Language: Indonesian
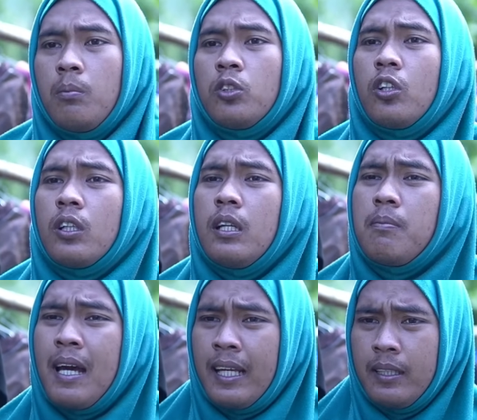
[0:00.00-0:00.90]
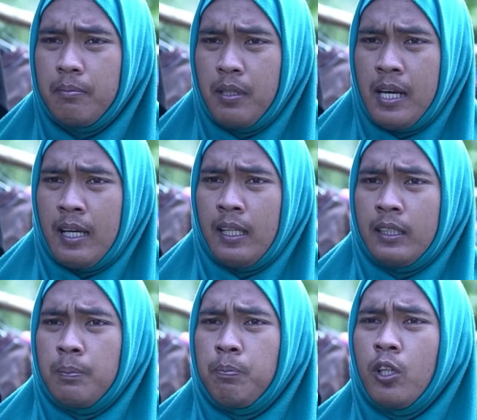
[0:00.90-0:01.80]
Masa gelem mari, Mbak,
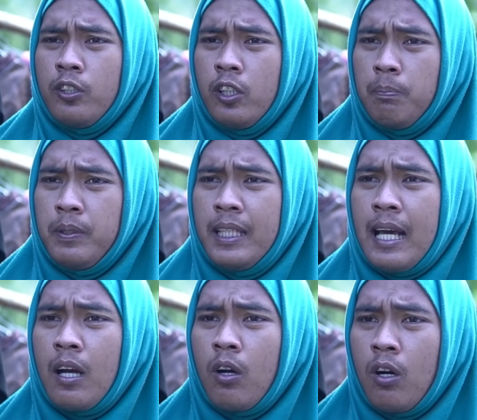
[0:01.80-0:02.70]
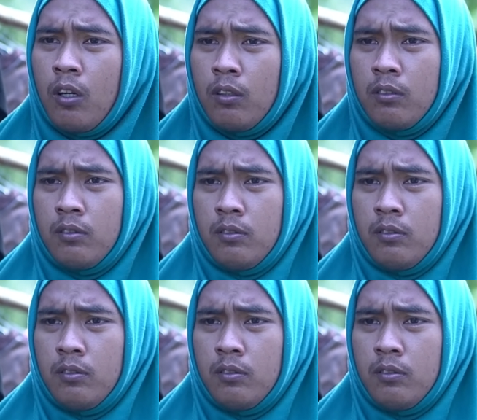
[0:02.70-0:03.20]
lati blonyoi binahong.